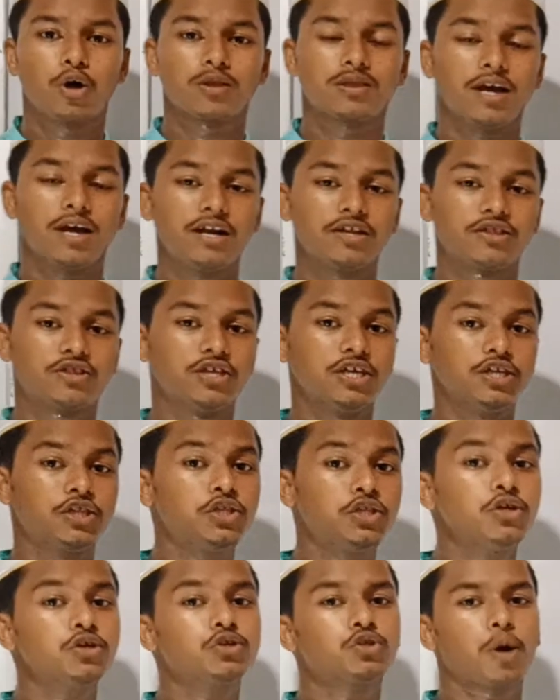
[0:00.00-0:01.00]
অধ্যায়ের
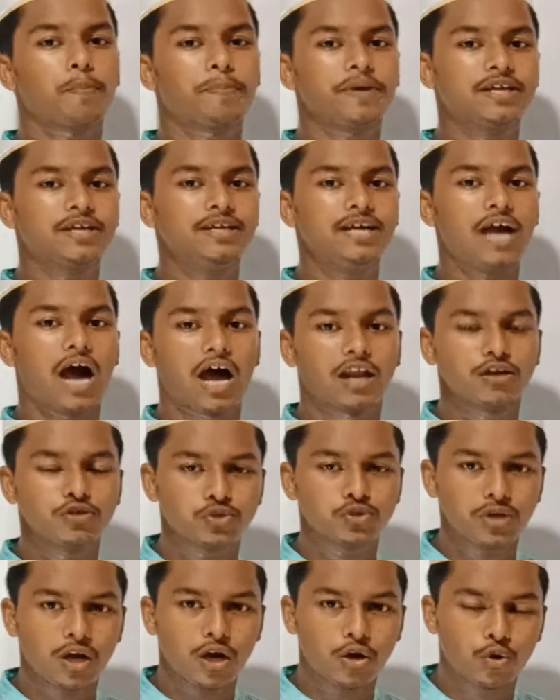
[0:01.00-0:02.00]
দ্বিতীয় টপিক নিয়ে
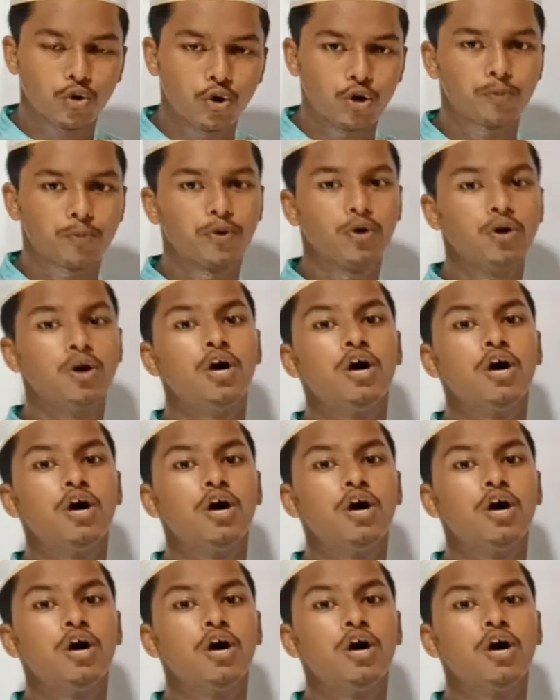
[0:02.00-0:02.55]
আলোচনা করব